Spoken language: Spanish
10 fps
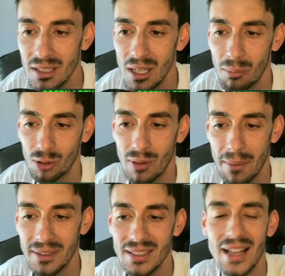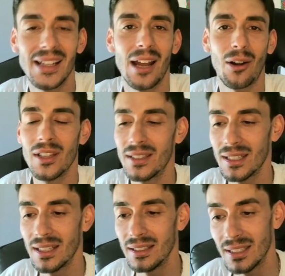pues obviamente ya el que arrolle
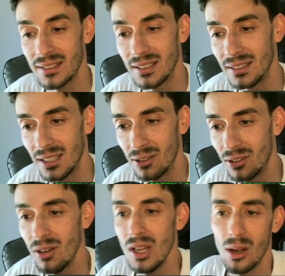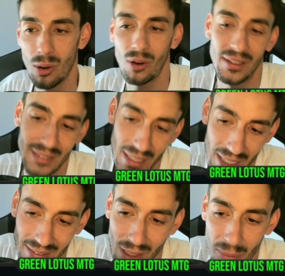tiene, tiene sentido, ¿no? Luego, esta
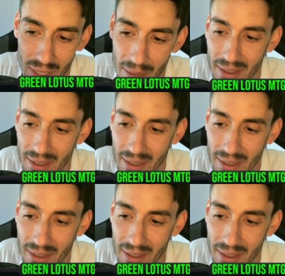carta, como ya veis,